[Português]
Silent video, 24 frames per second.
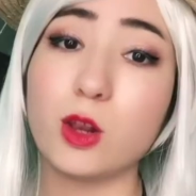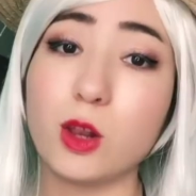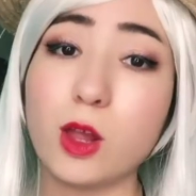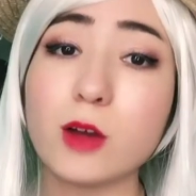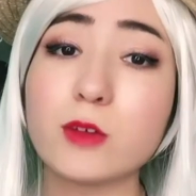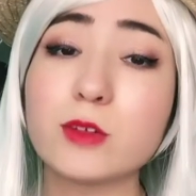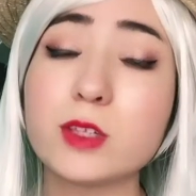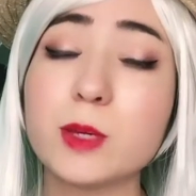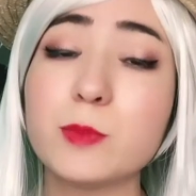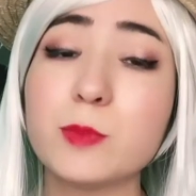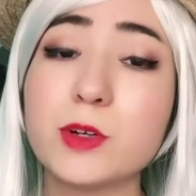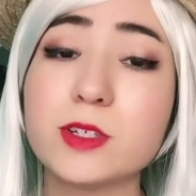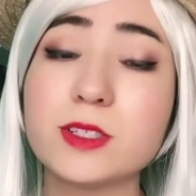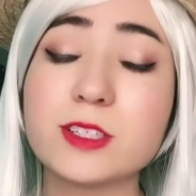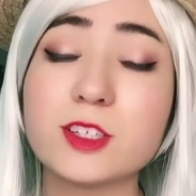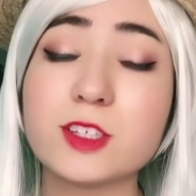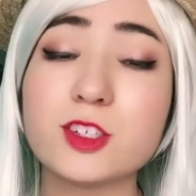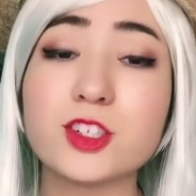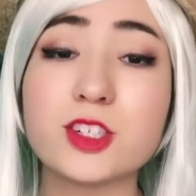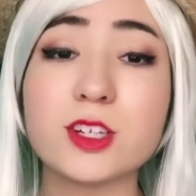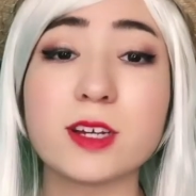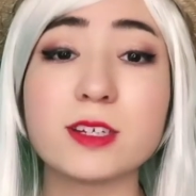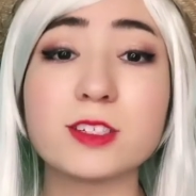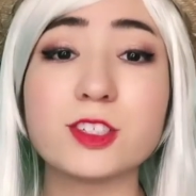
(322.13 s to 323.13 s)
Logo depois
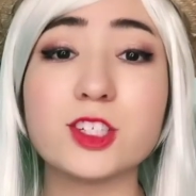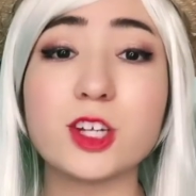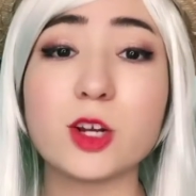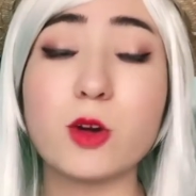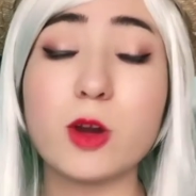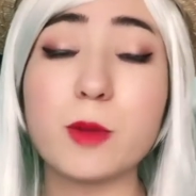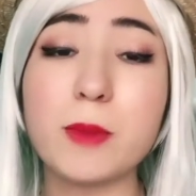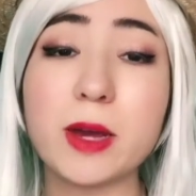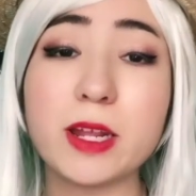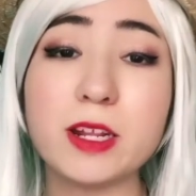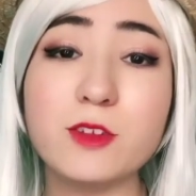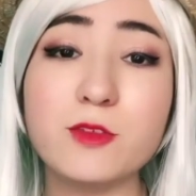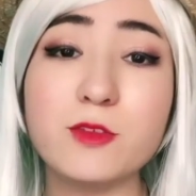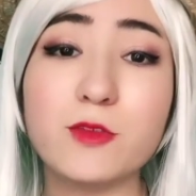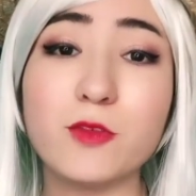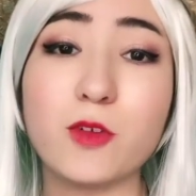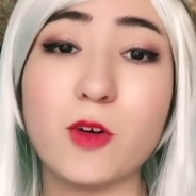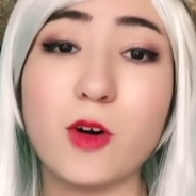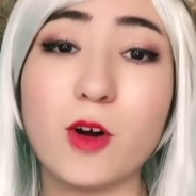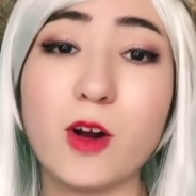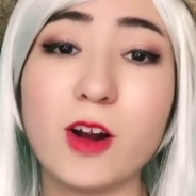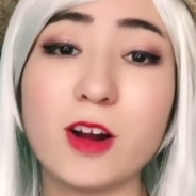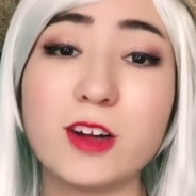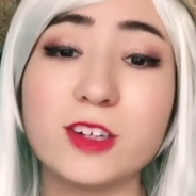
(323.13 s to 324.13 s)
que Shanks chegou em
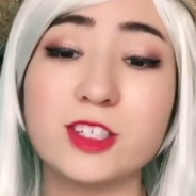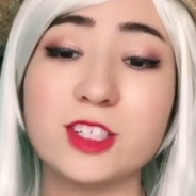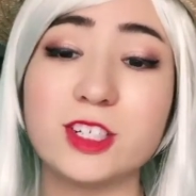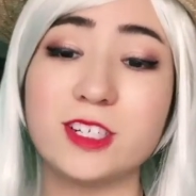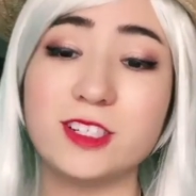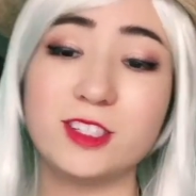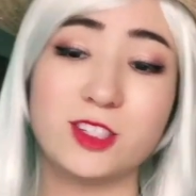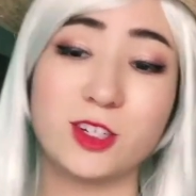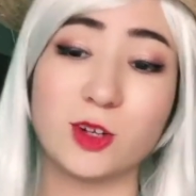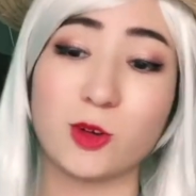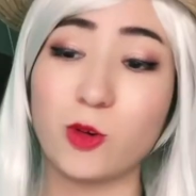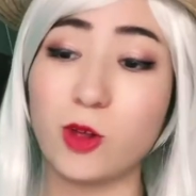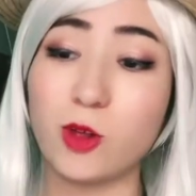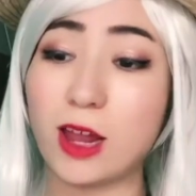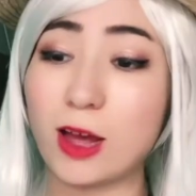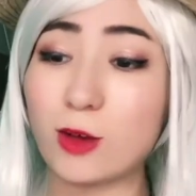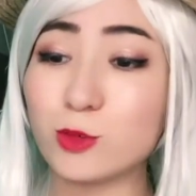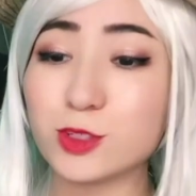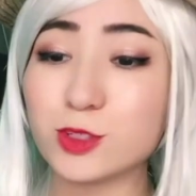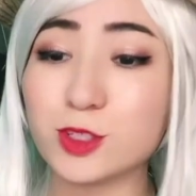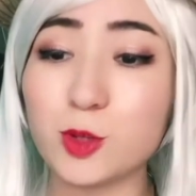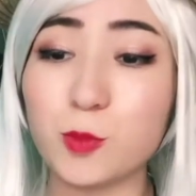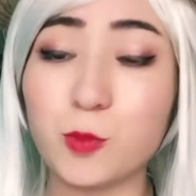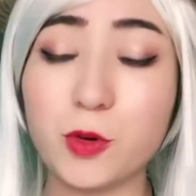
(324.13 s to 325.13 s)
Marineford e chegou
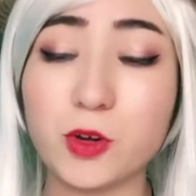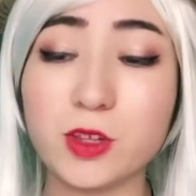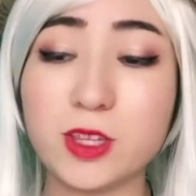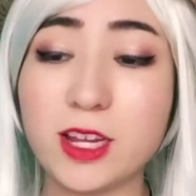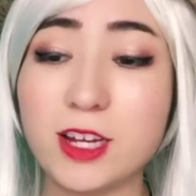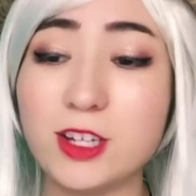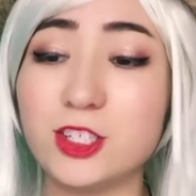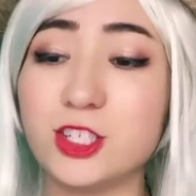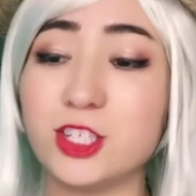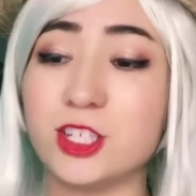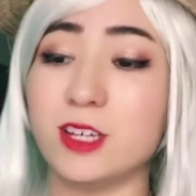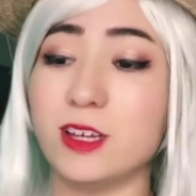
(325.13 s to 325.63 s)
lá com seu poder